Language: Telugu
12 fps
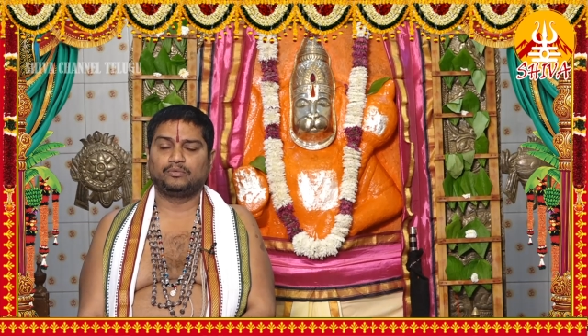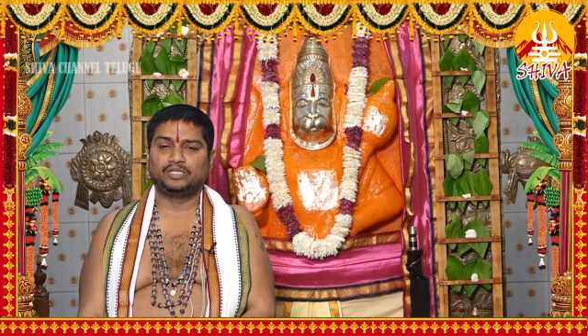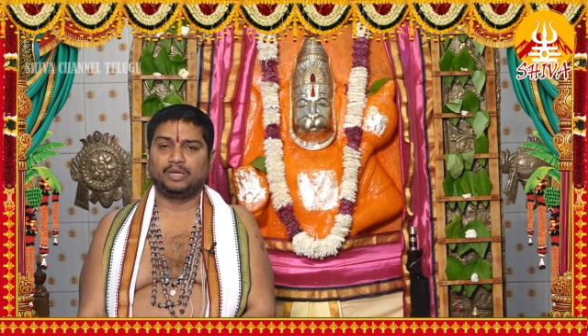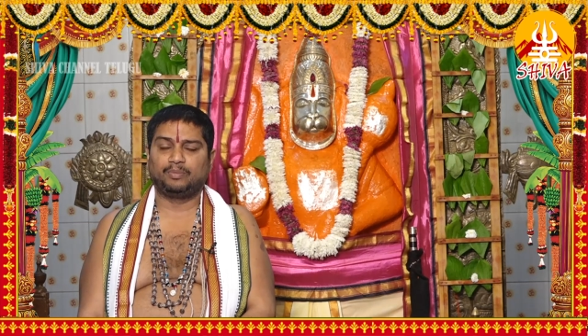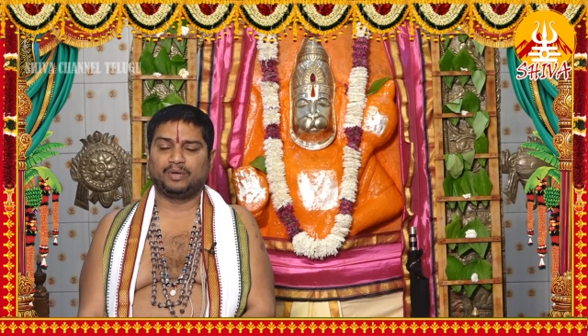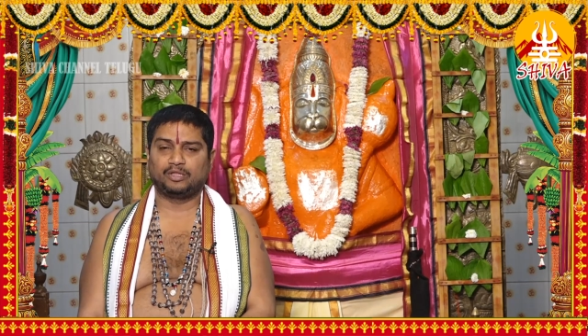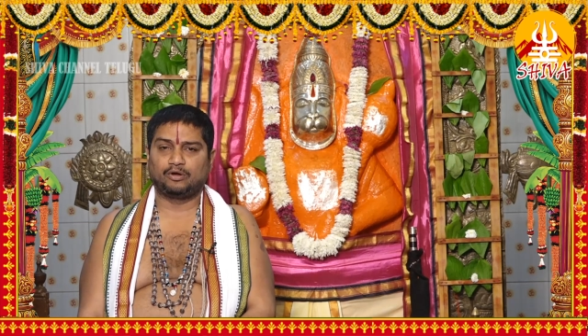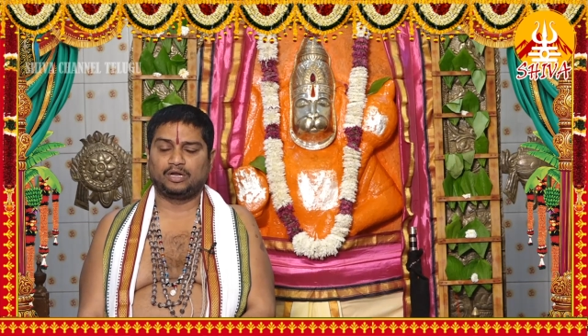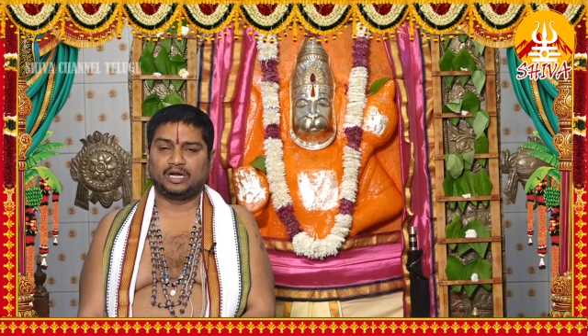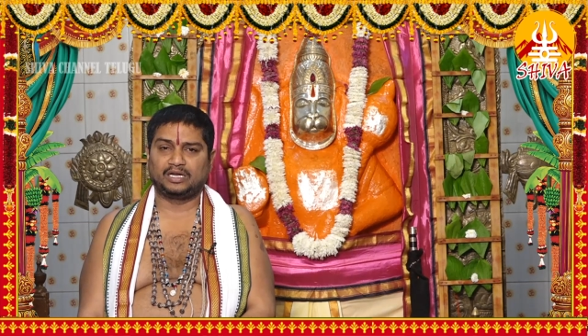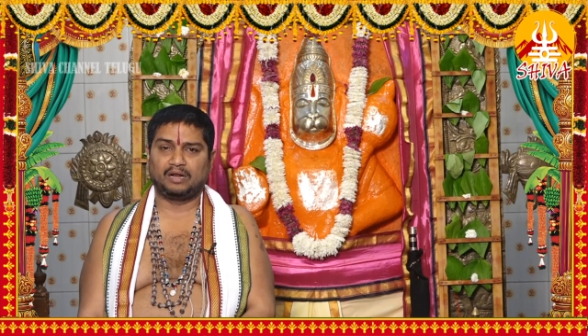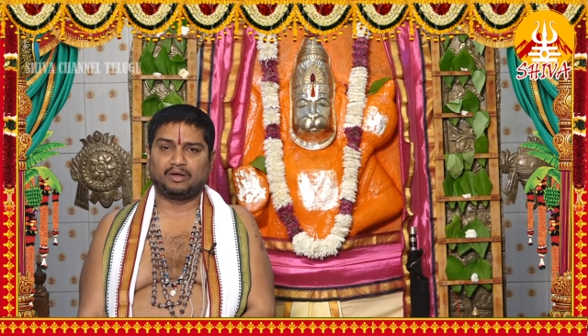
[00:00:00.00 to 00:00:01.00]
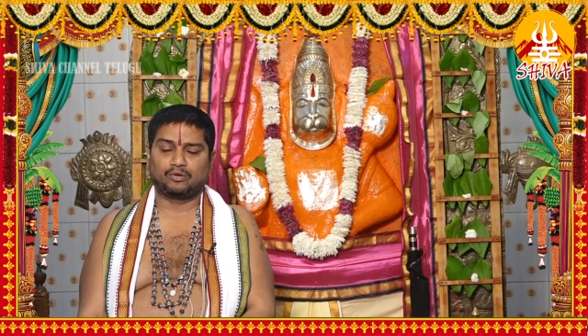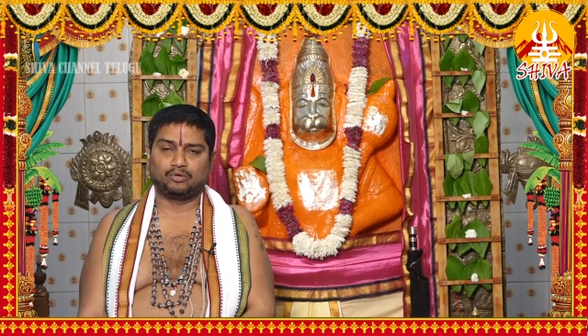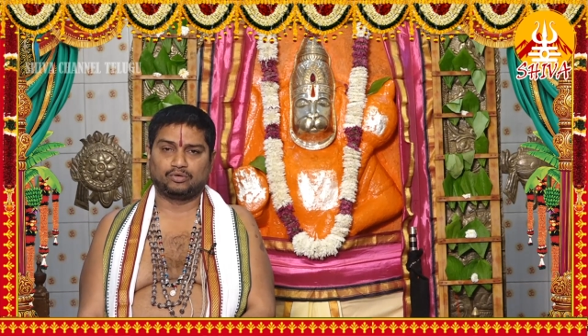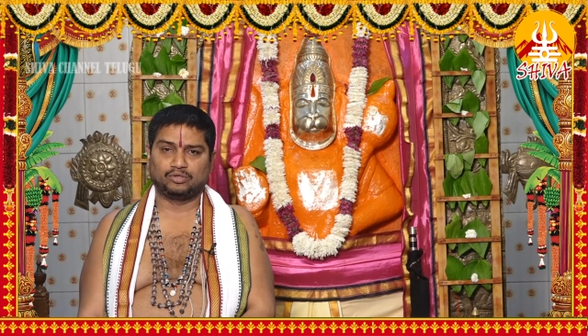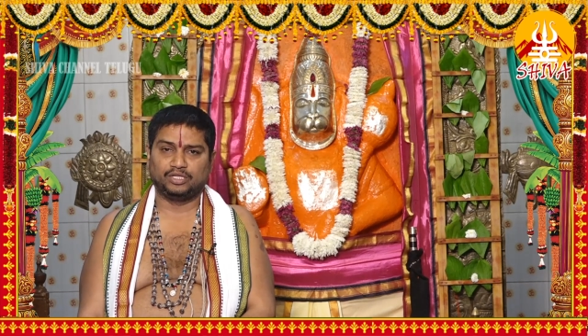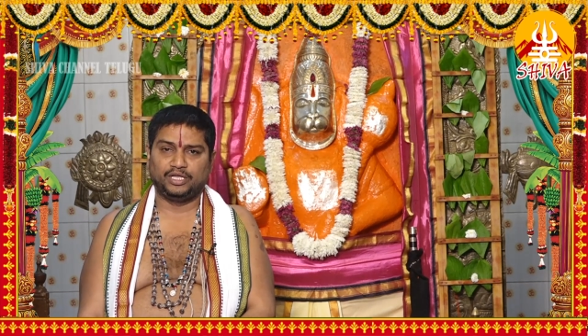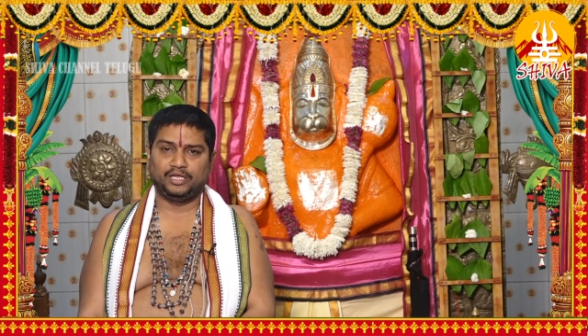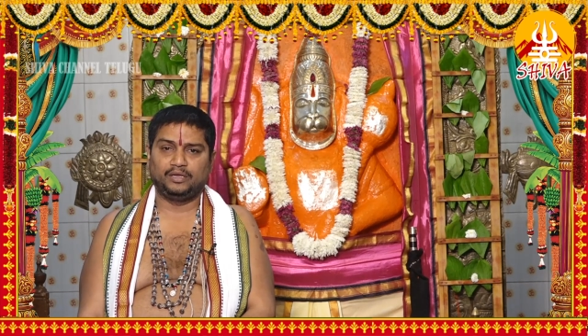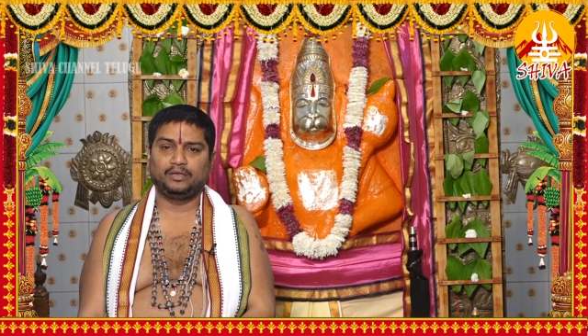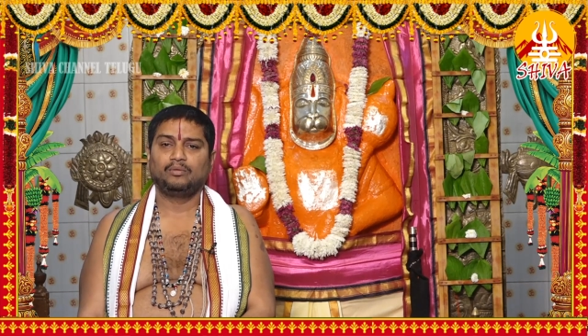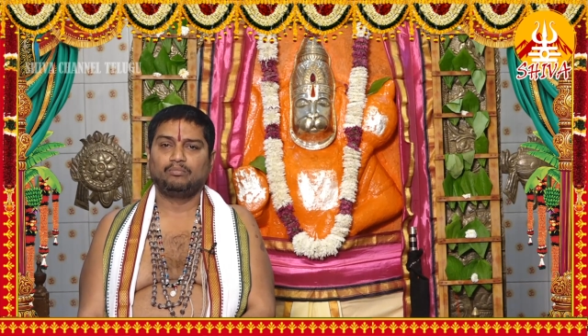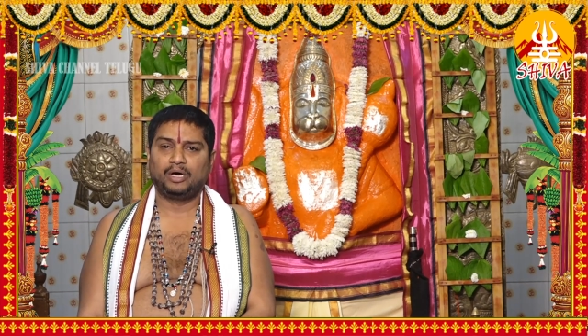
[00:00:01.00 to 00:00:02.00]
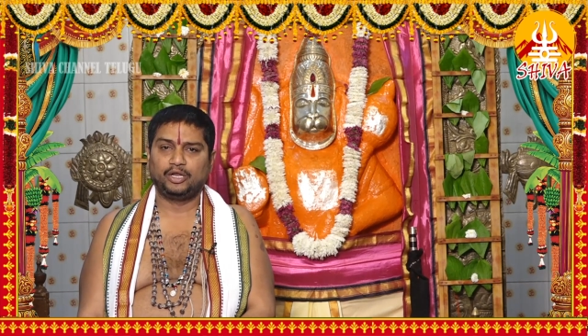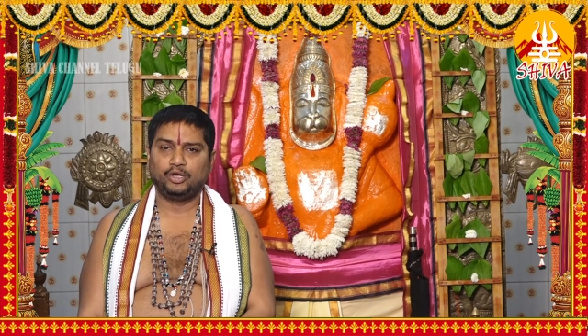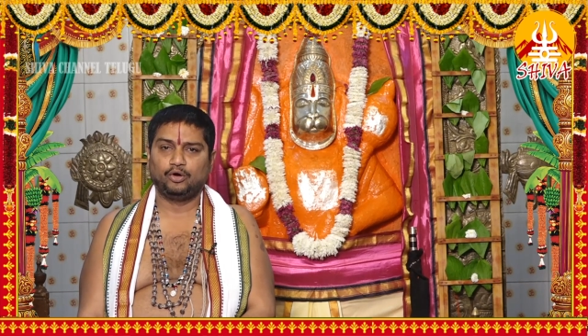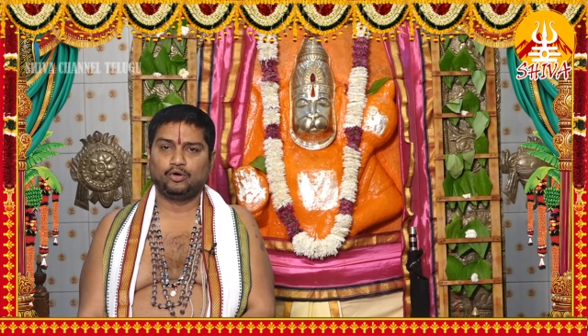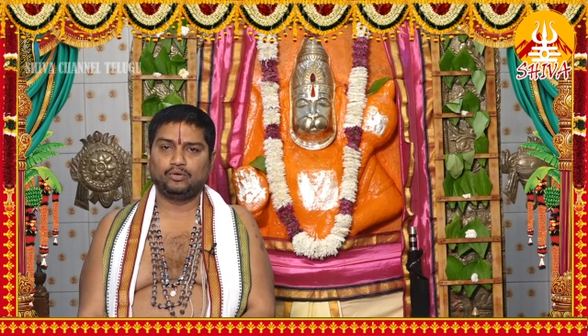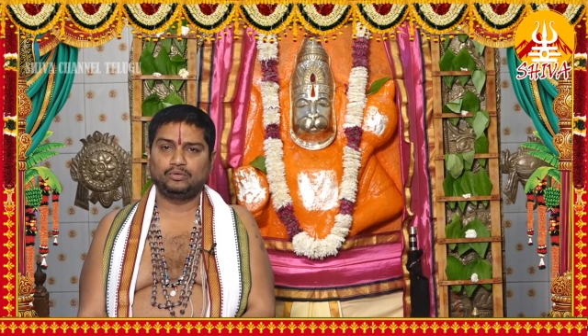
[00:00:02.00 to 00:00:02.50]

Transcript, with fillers: ఉదయం పదకొండు గంటల వరకు ఉంటుంది మరియు